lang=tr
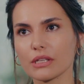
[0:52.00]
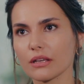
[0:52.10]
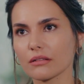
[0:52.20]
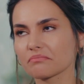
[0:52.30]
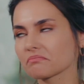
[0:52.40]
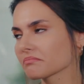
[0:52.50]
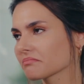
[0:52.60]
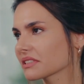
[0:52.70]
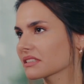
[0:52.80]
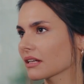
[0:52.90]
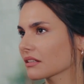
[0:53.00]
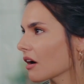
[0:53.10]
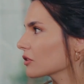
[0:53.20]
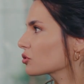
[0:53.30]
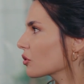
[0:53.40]
ki... ...birden
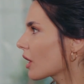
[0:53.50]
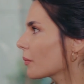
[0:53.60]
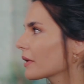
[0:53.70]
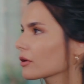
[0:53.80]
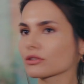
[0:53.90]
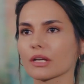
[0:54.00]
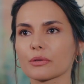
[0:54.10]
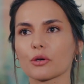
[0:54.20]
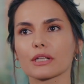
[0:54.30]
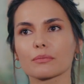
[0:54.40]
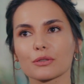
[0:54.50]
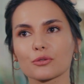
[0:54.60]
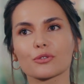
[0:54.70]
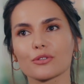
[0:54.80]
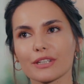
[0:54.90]
Arturo Capello diye bir yönetmen uyduru